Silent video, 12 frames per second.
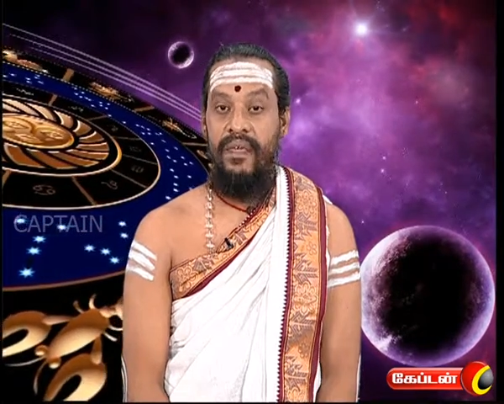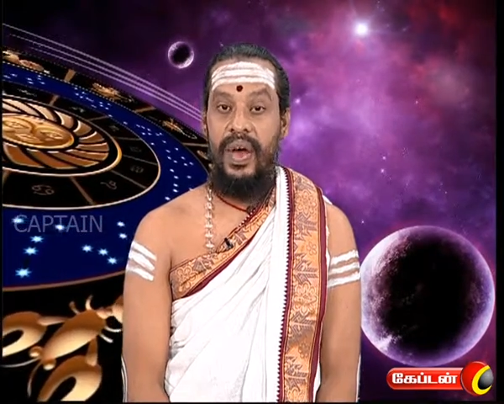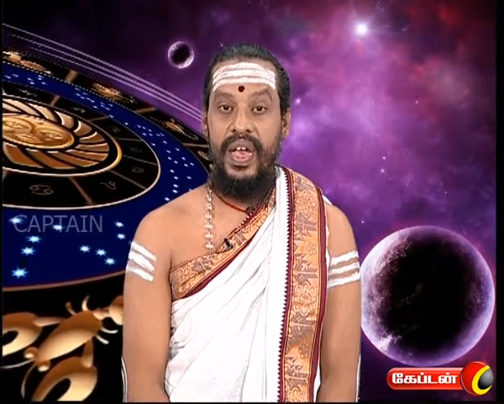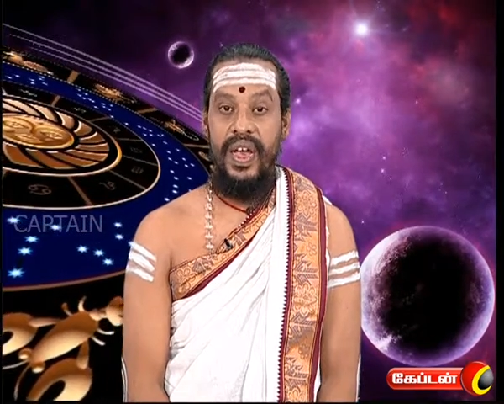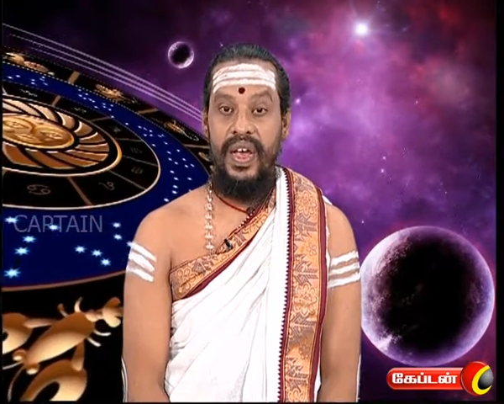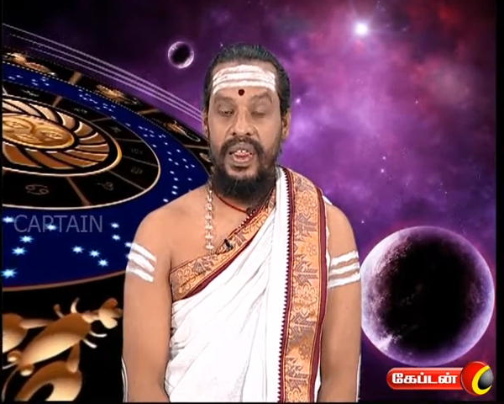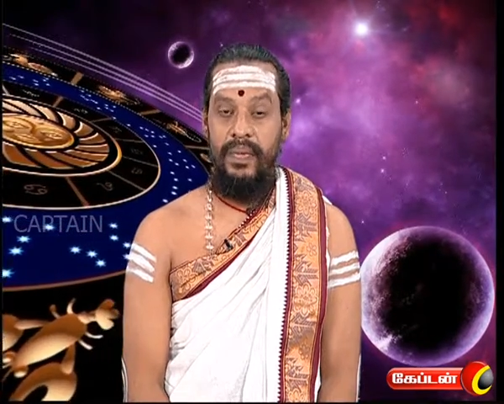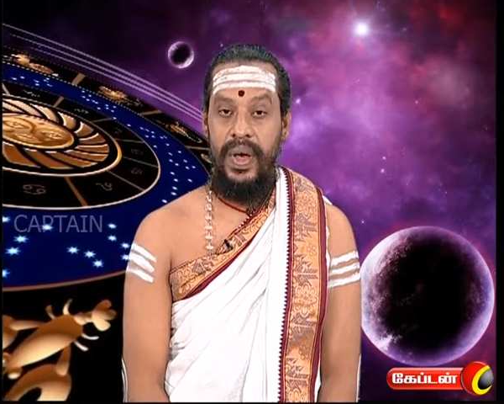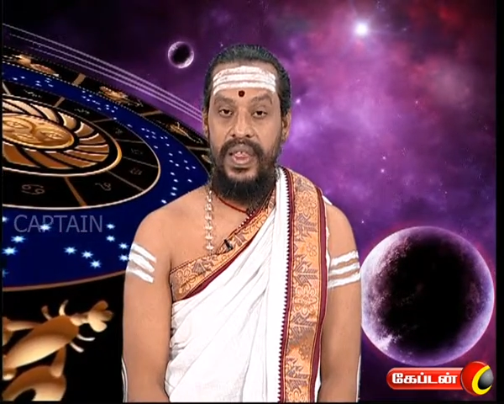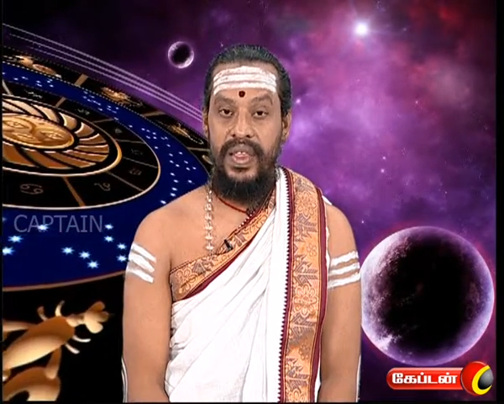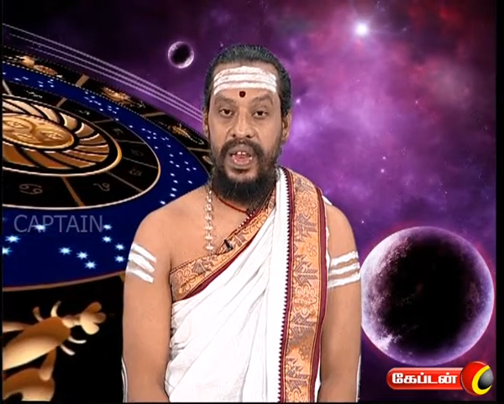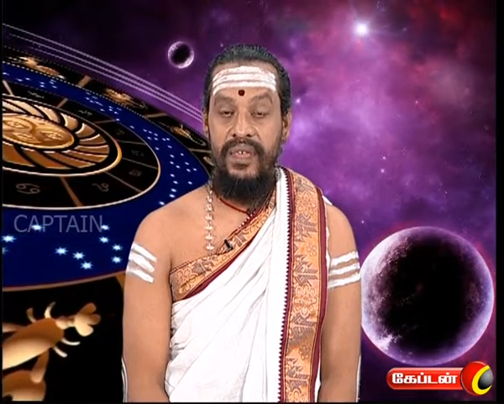வைகாசி
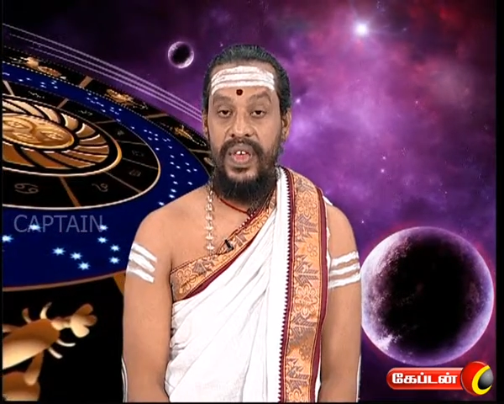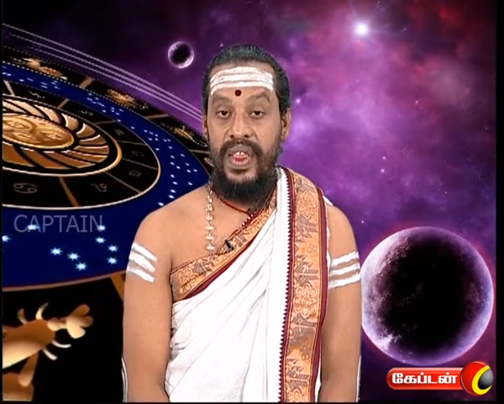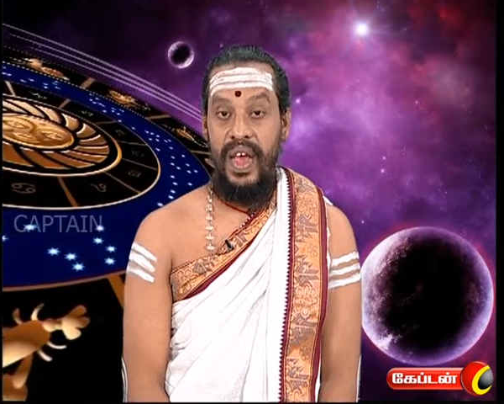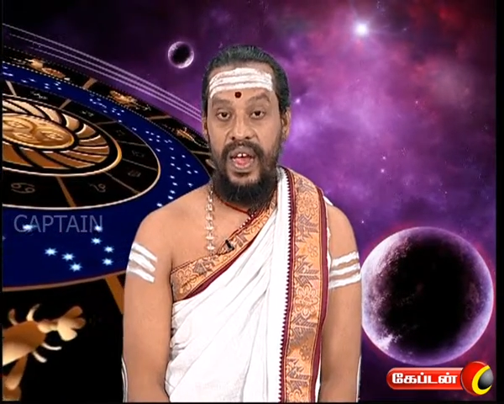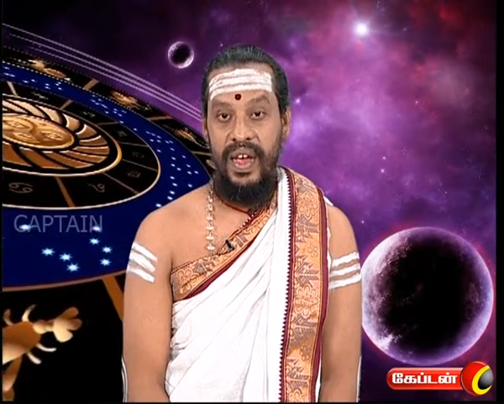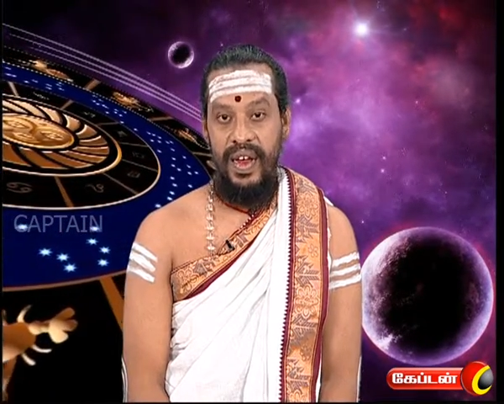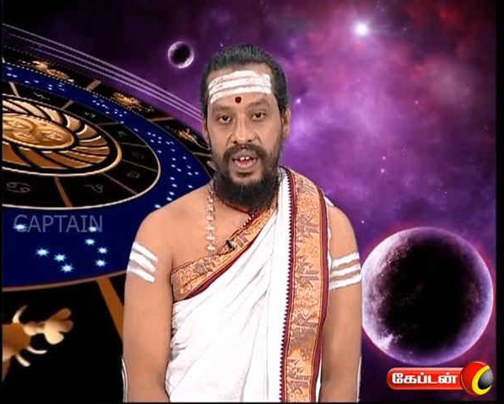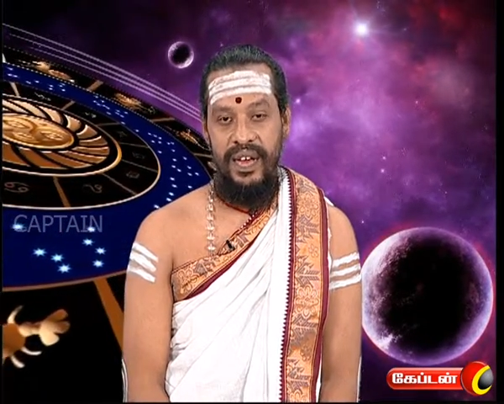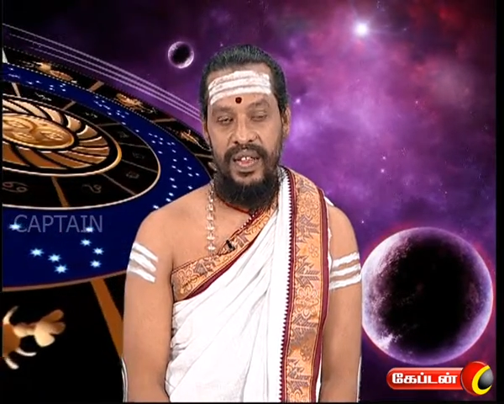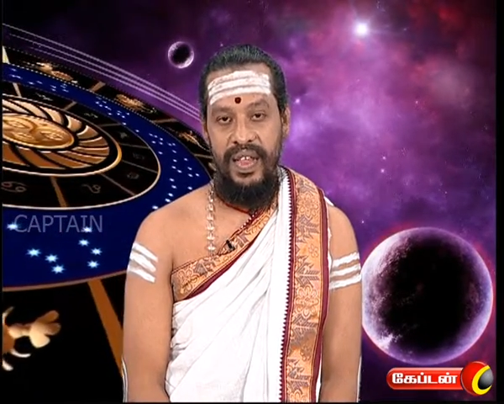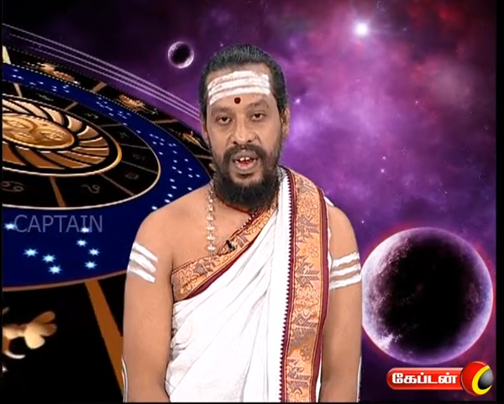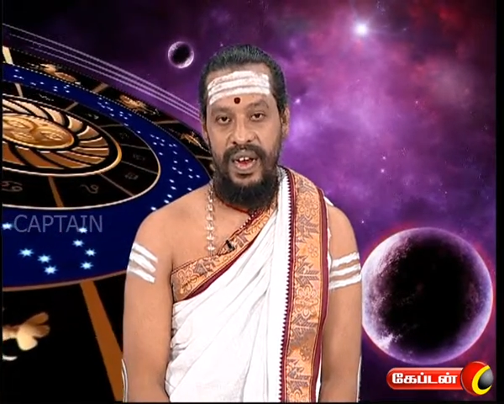மாதத்தில் விசாக
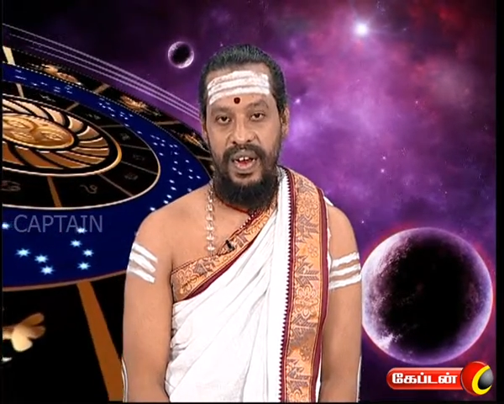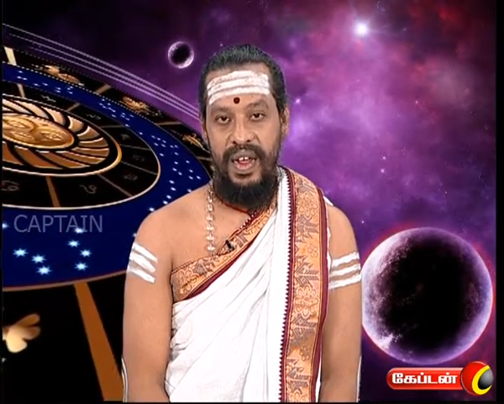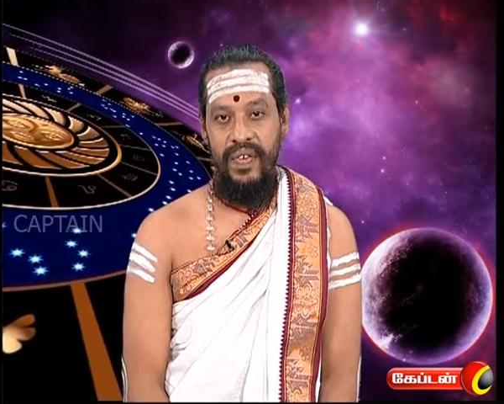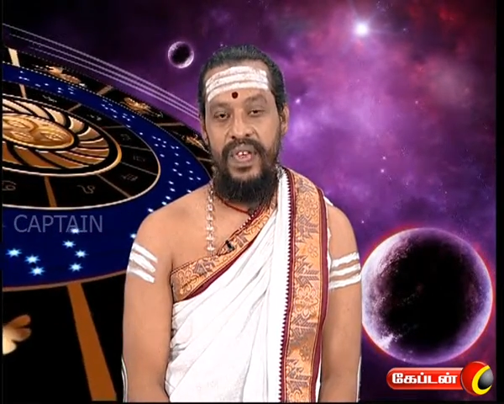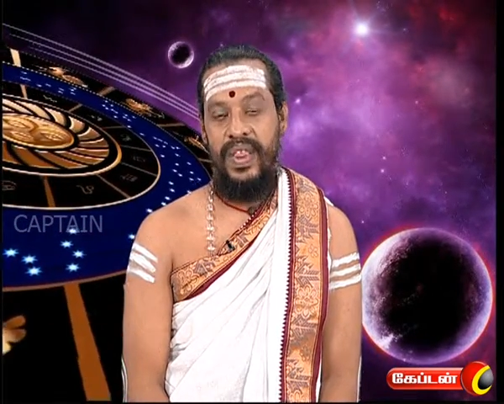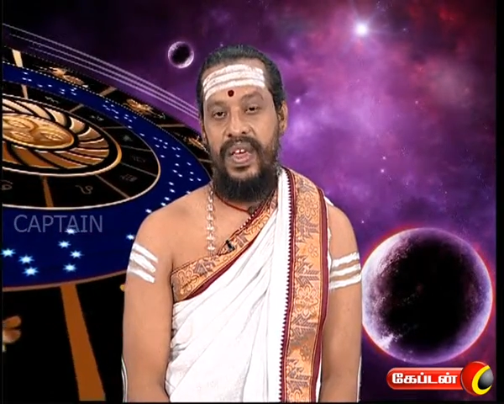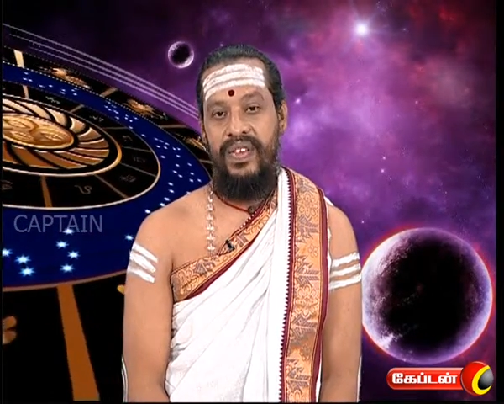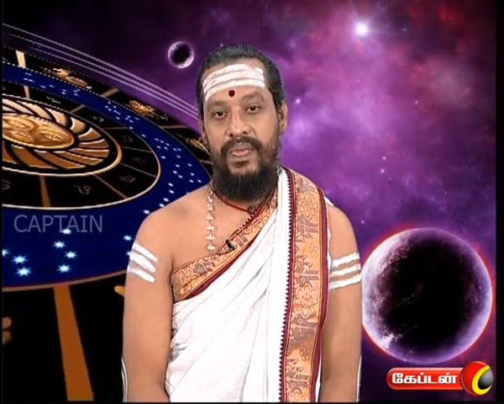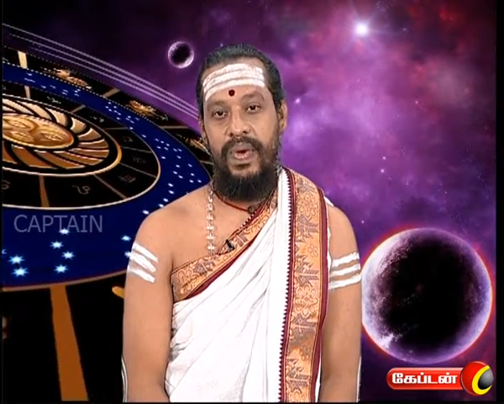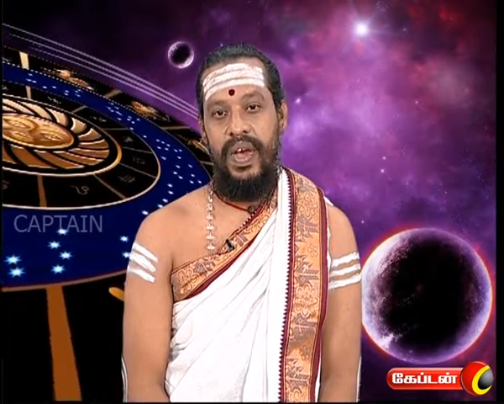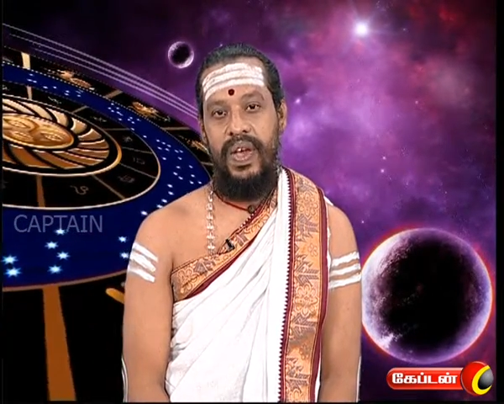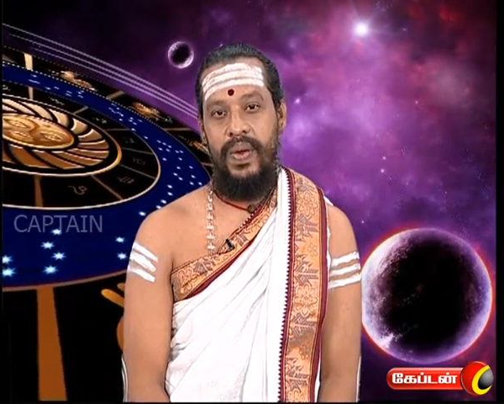நட்சத்திரம் அன்றைக்கு
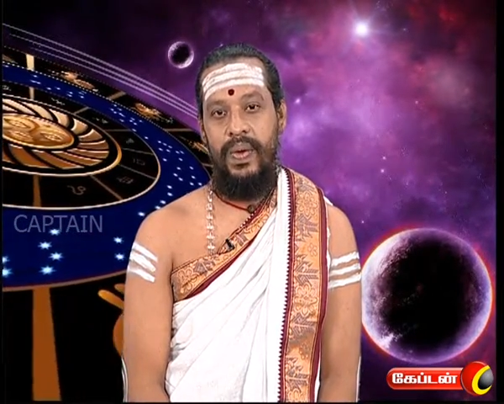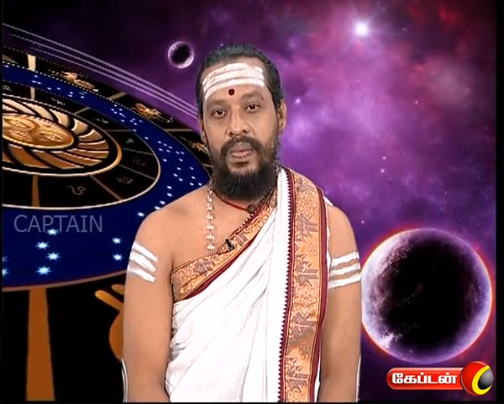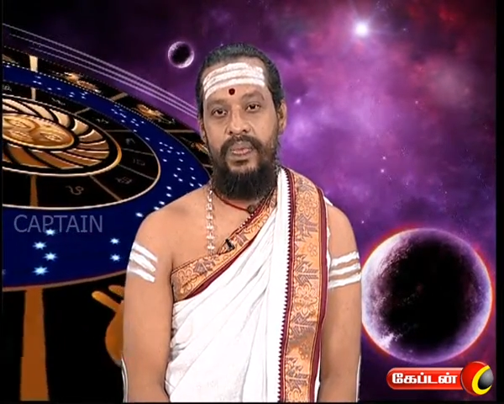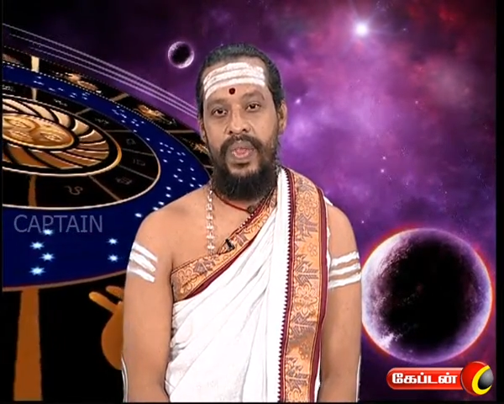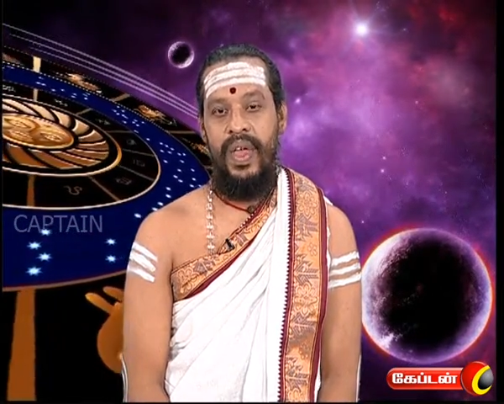விசேஷமாக இருக்கும்